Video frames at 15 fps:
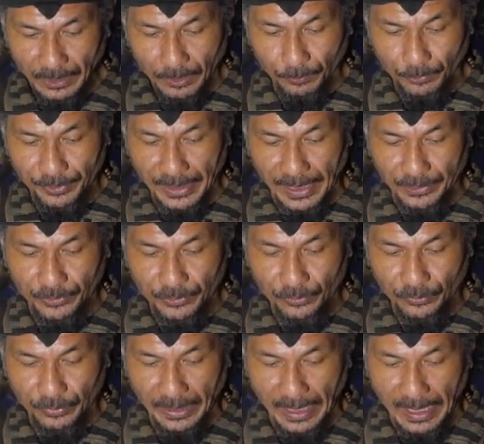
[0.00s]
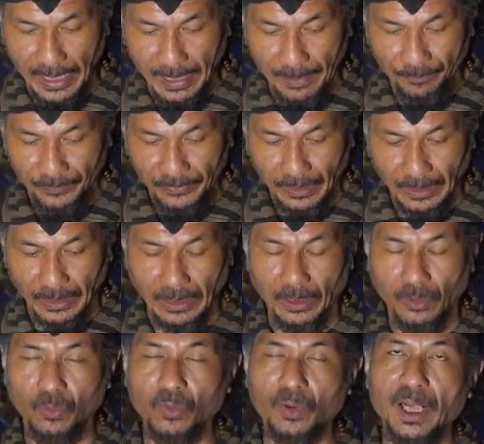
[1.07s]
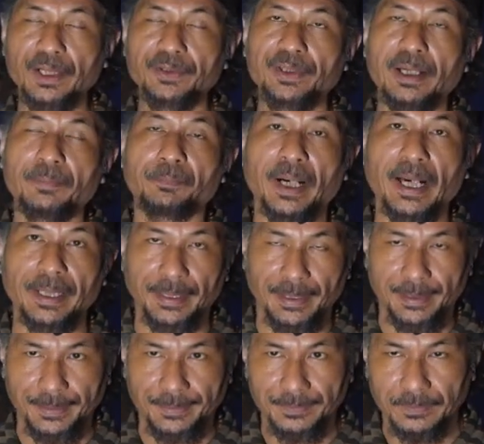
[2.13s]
kemudian juga e, orangnya baik